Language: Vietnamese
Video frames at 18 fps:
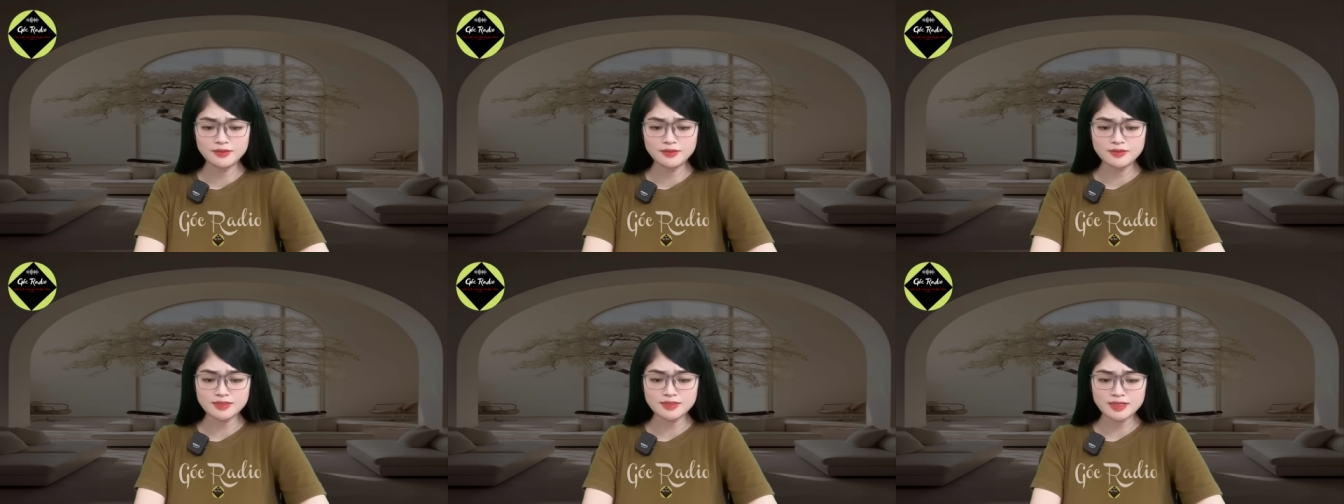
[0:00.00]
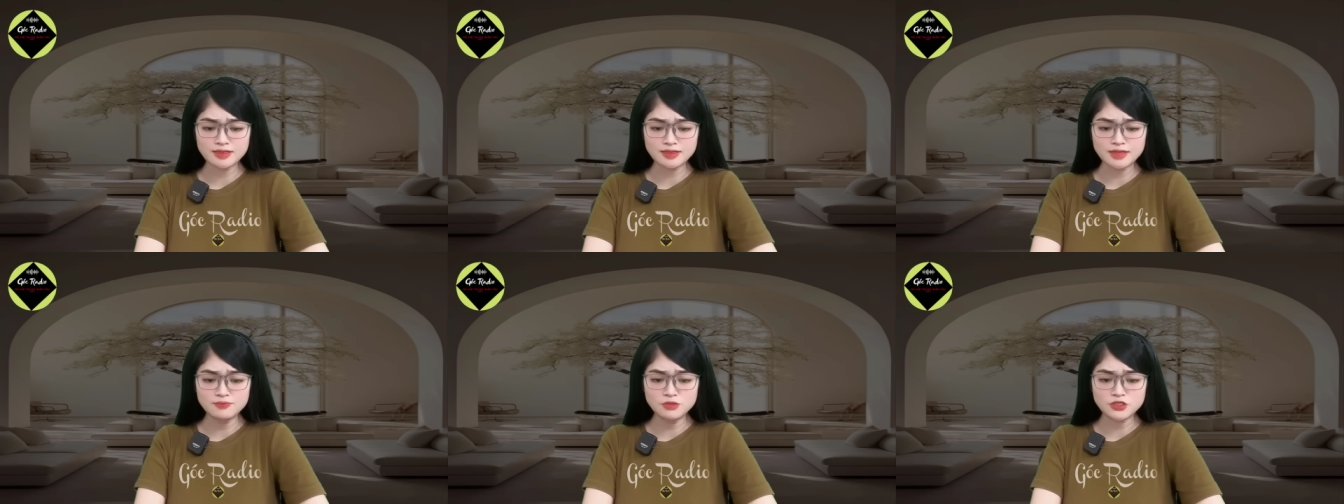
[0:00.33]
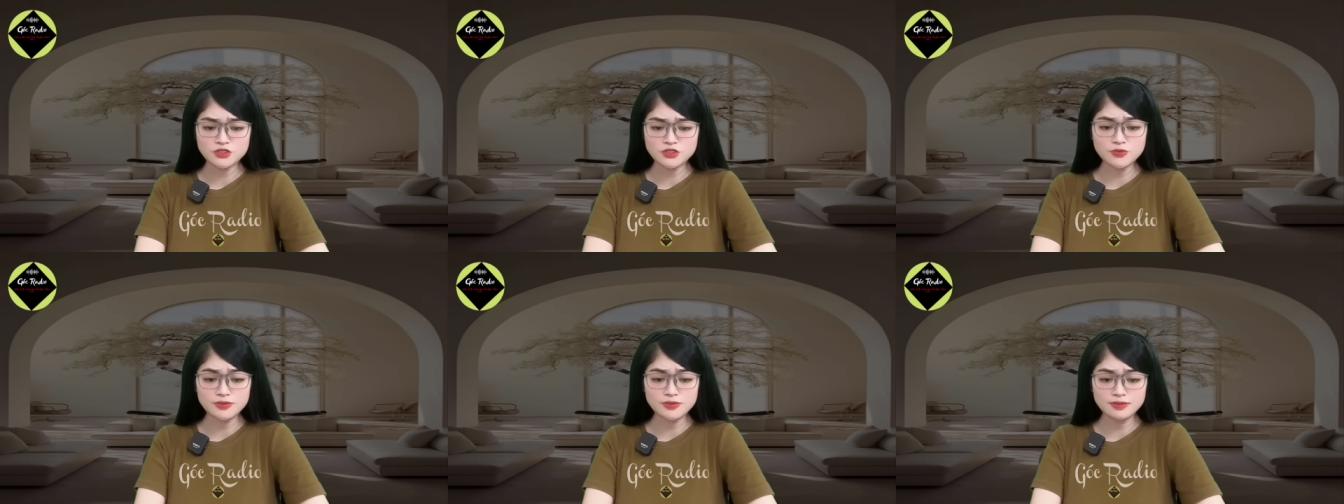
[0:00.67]
giành lấy một
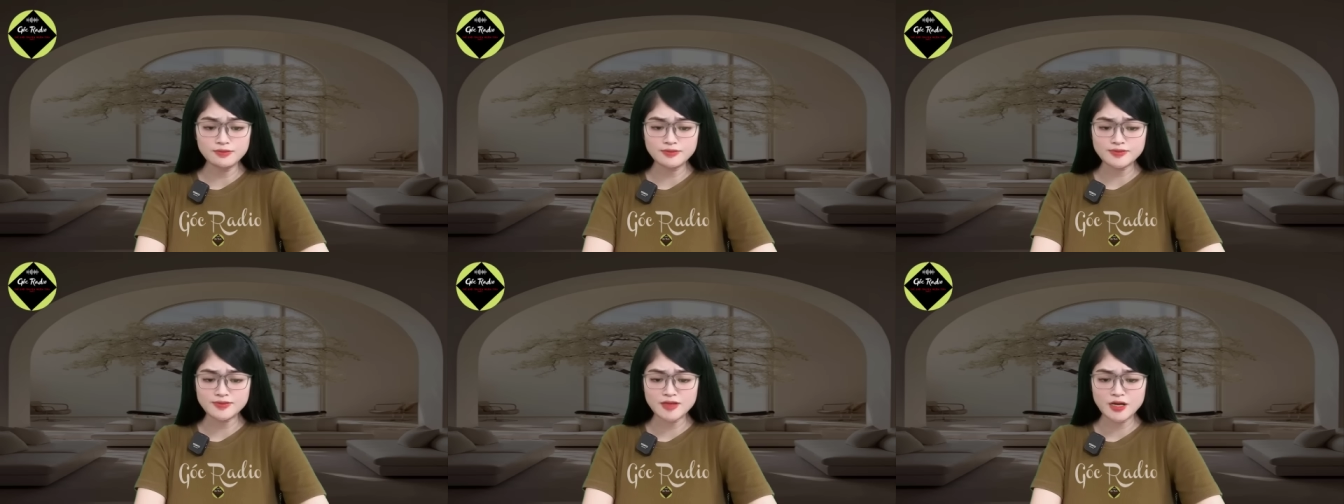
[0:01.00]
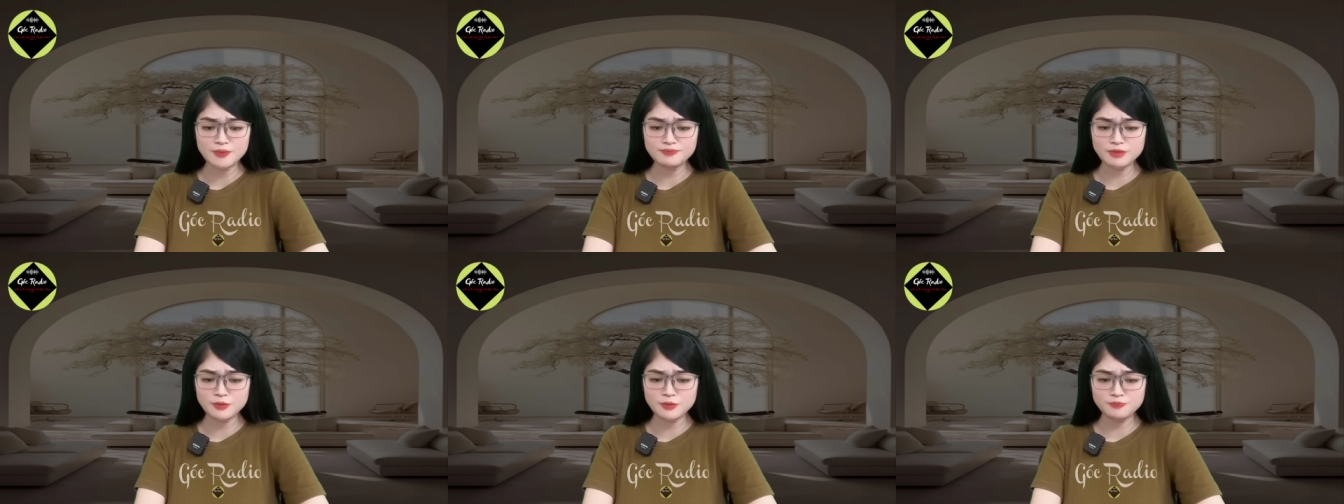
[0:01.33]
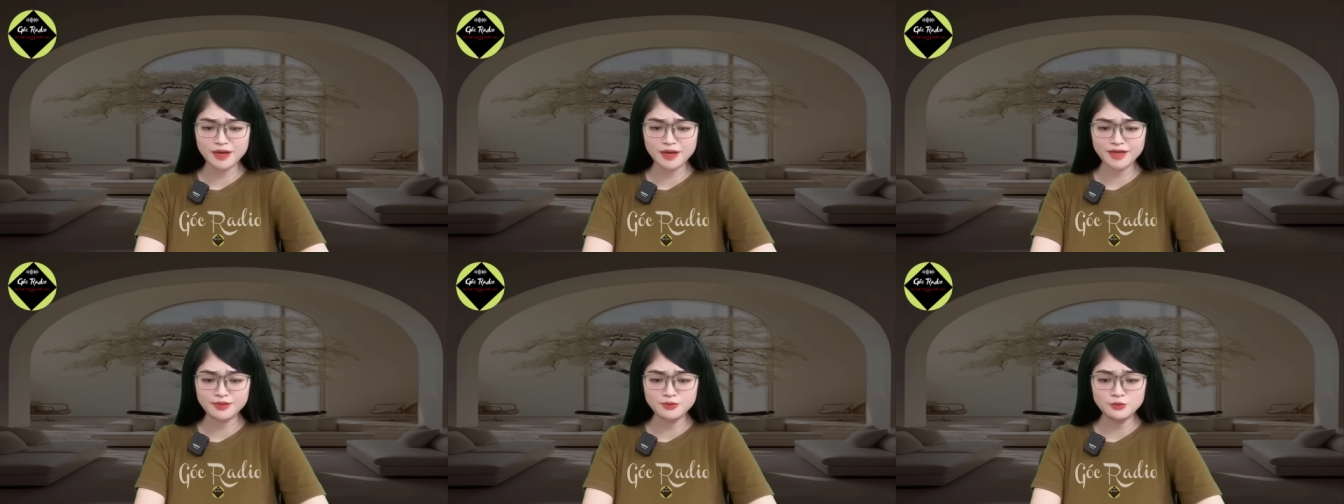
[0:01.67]
chút tự do mong
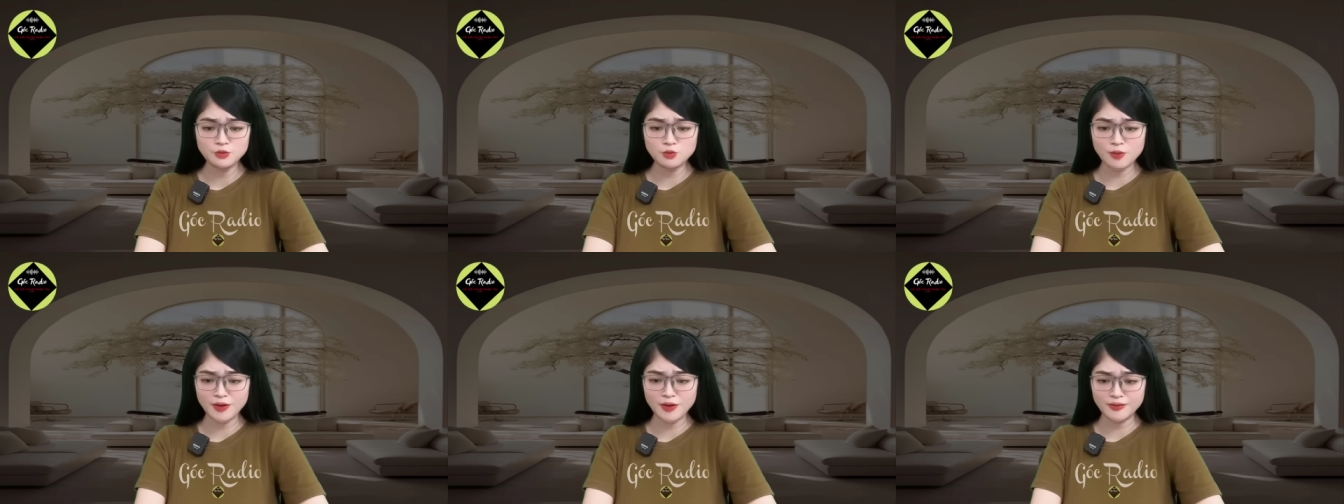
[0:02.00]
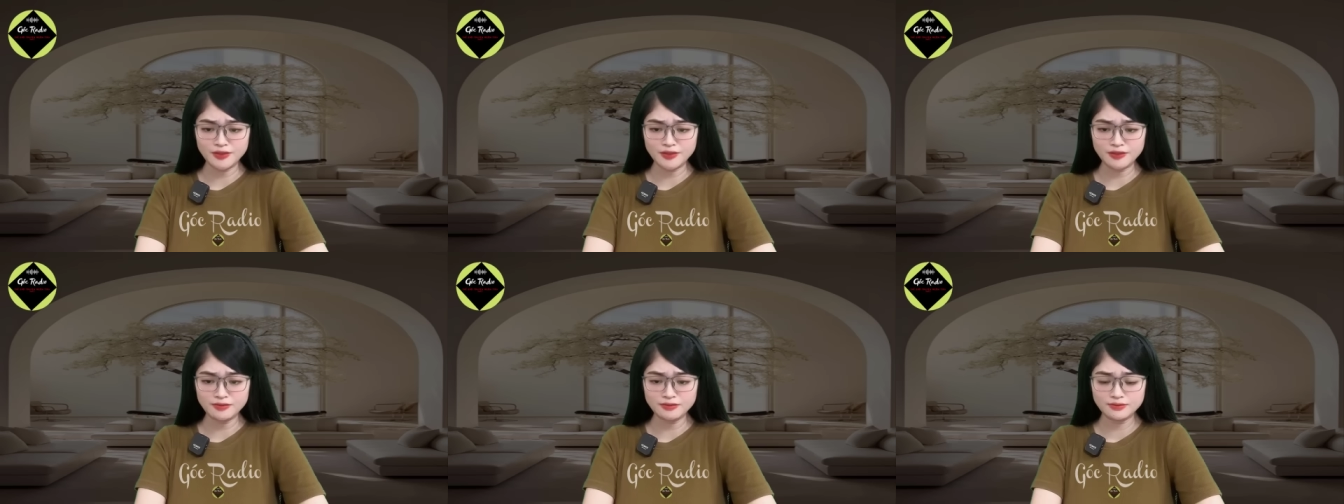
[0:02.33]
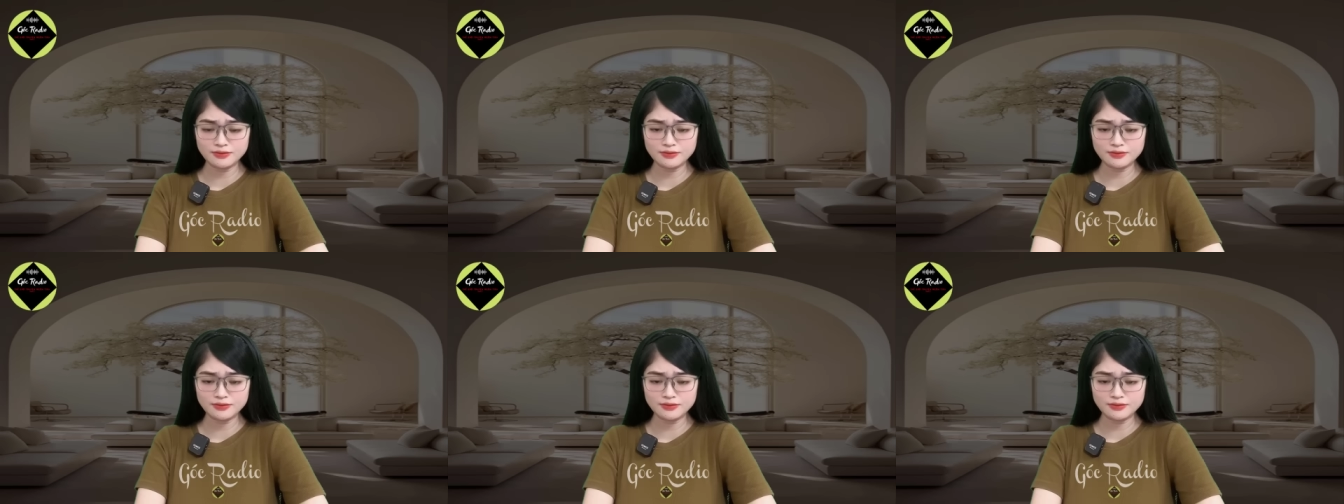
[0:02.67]
manh của bản thân.